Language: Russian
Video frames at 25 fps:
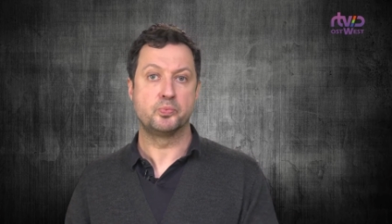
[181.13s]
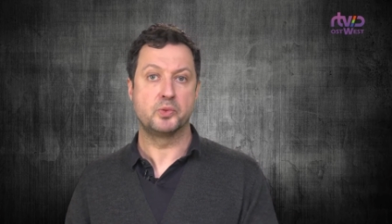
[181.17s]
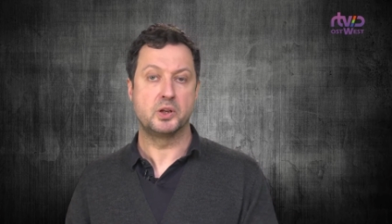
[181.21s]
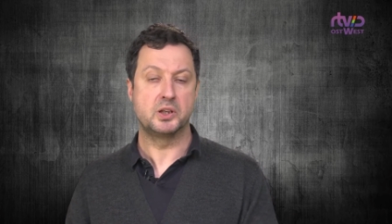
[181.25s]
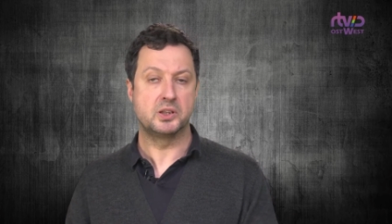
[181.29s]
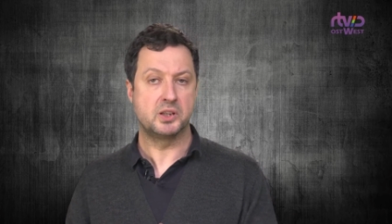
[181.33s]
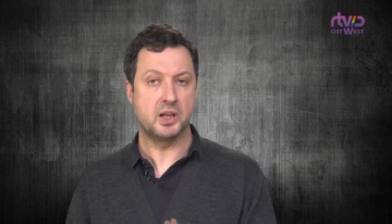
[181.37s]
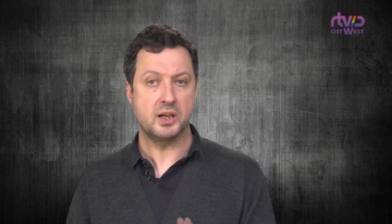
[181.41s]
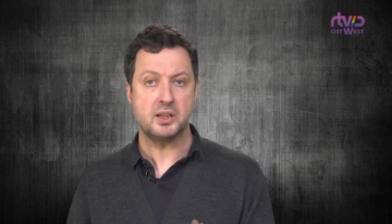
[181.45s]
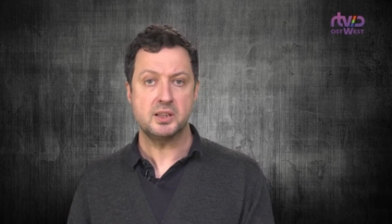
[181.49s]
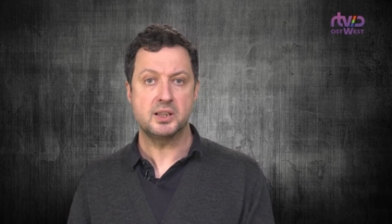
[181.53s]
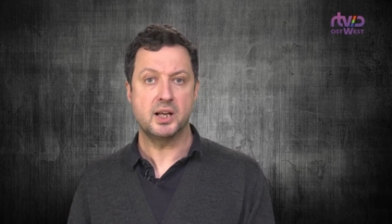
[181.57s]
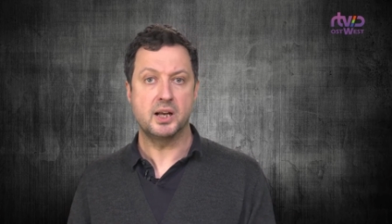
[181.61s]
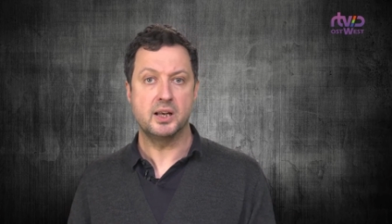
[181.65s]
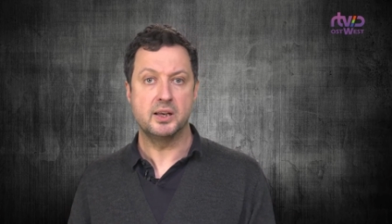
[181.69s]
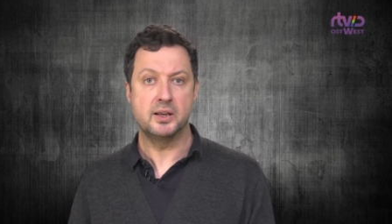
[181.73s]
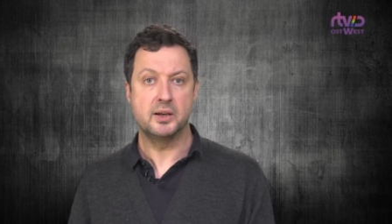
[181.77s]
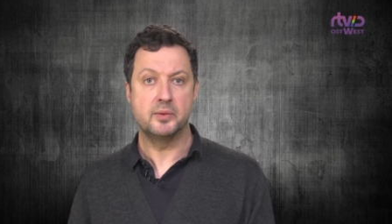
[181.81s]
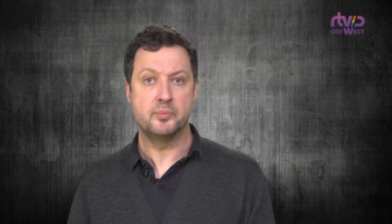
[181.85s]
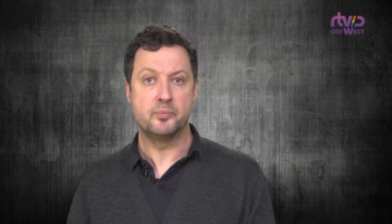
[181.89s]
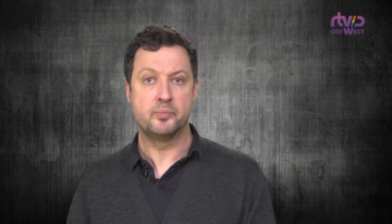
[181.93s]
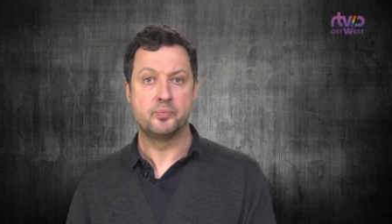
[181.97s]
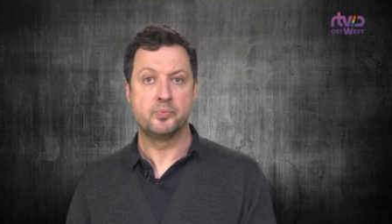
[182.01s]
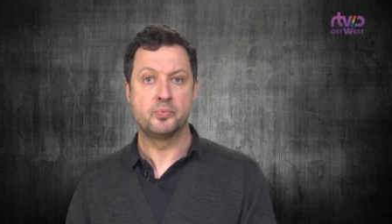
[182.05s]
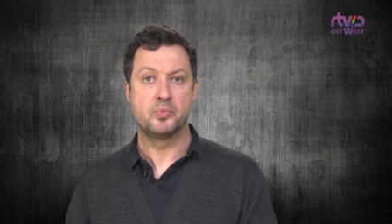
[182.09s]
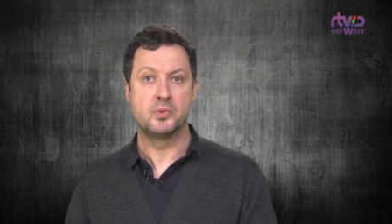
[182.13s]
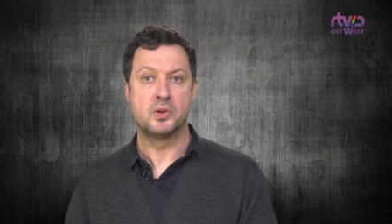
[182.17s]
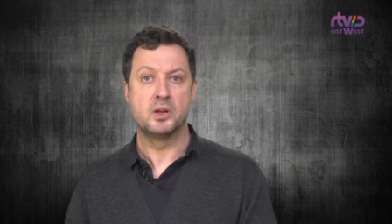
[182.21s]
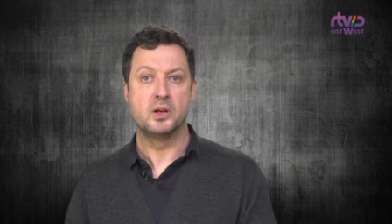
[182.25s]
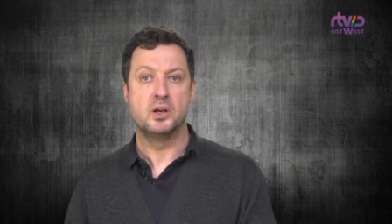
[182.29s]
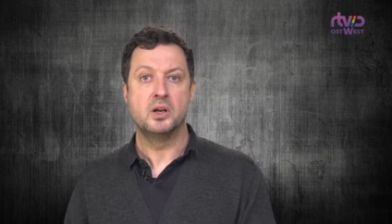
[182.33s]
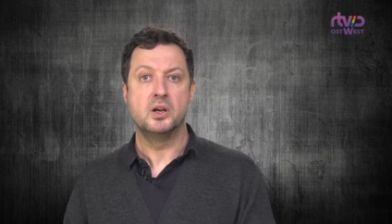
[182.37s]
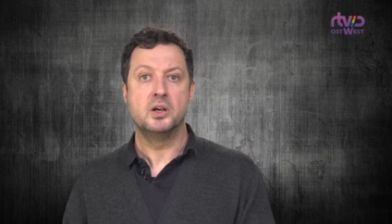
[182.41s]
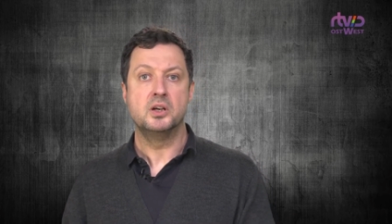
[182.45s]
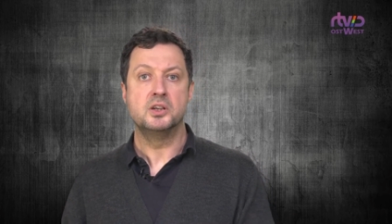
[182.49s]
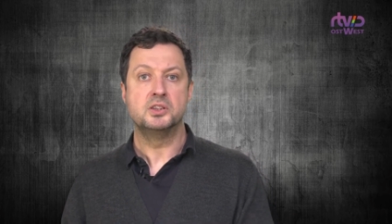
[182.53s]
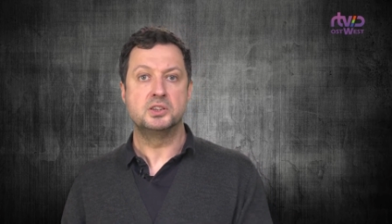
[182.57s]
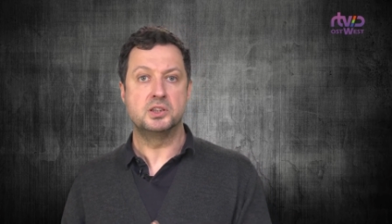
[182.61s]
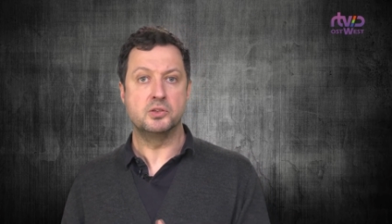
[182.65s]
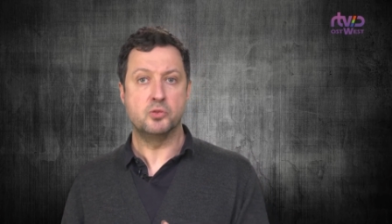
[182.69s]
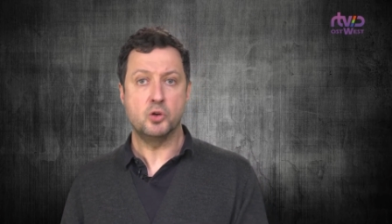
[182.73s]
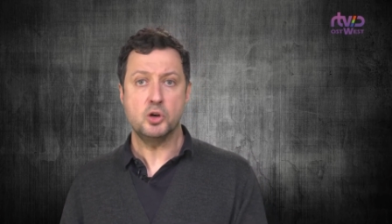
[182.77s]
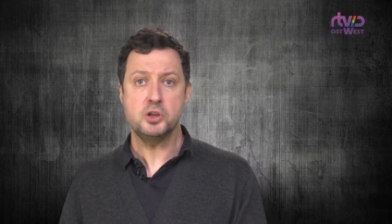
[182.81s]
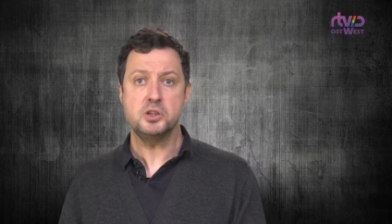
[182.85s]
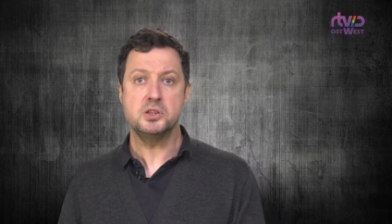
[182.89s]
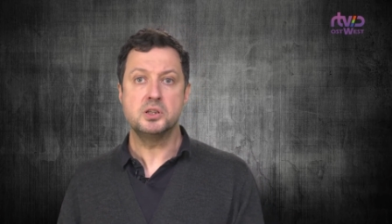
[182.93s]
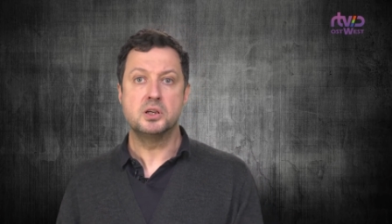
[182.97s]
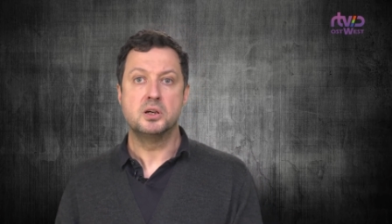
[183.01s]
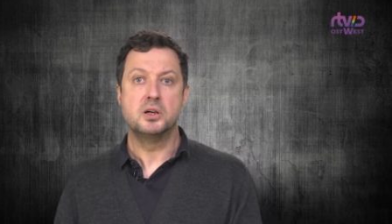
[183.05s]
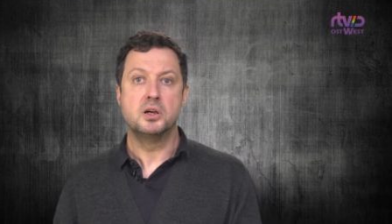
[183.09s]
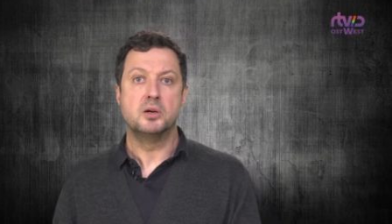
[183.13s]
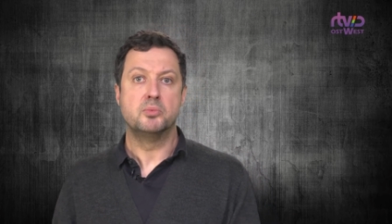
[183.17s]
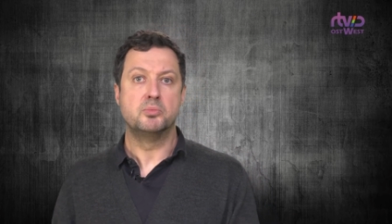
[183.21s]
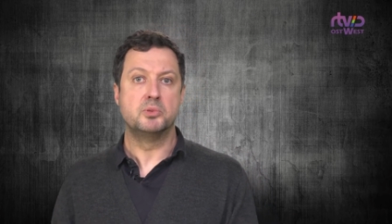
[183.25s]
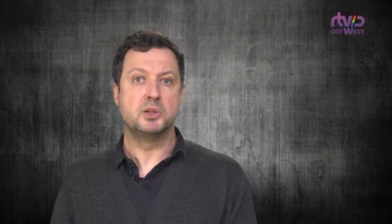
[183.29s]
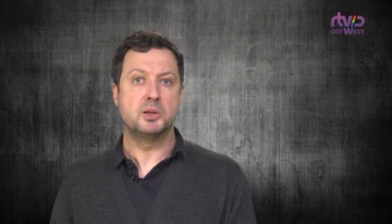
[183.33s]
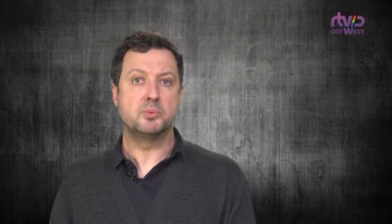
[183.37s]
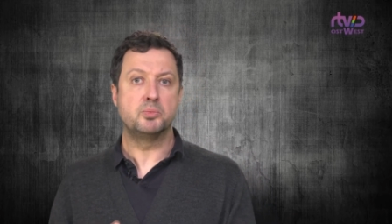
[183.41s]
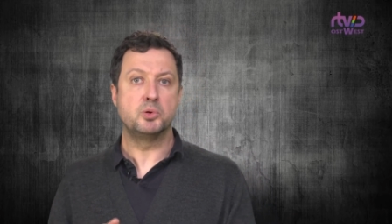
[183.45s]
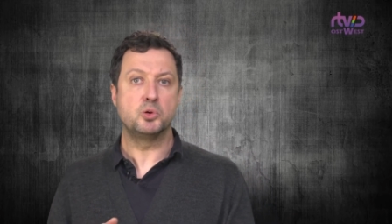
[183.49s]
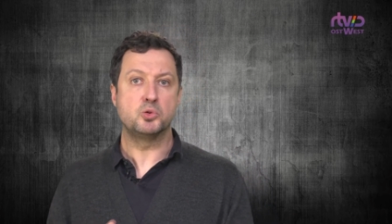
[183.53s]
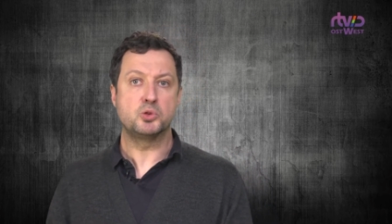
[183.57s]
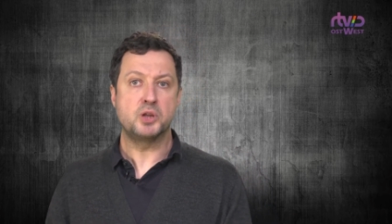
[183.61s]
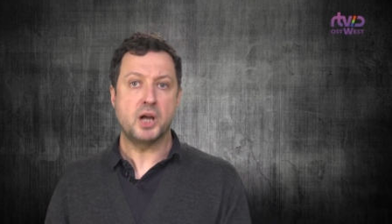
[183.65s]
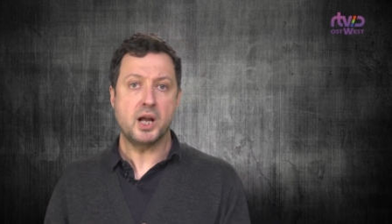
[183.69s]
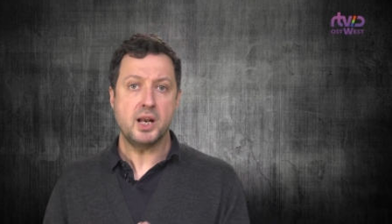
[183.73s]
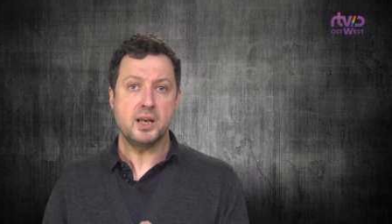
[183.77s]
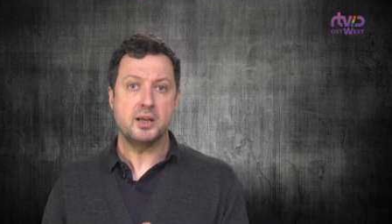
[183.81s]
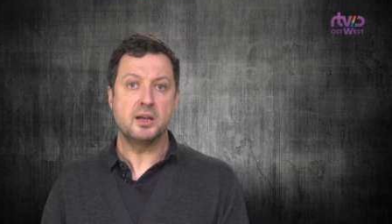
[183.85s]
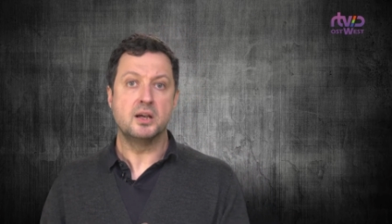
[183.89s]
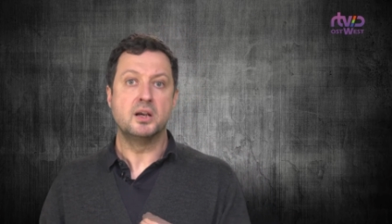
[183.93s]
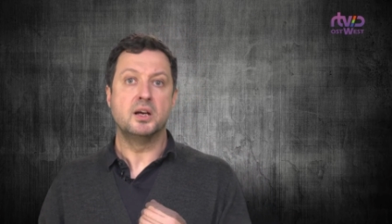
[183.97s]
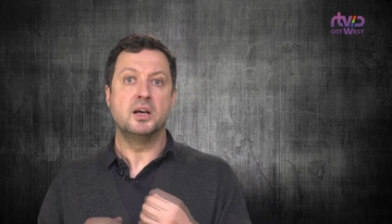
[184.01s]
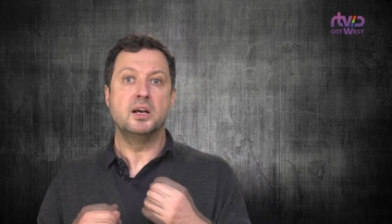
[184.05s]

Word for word: И так далее. Сегодня мы наблюдали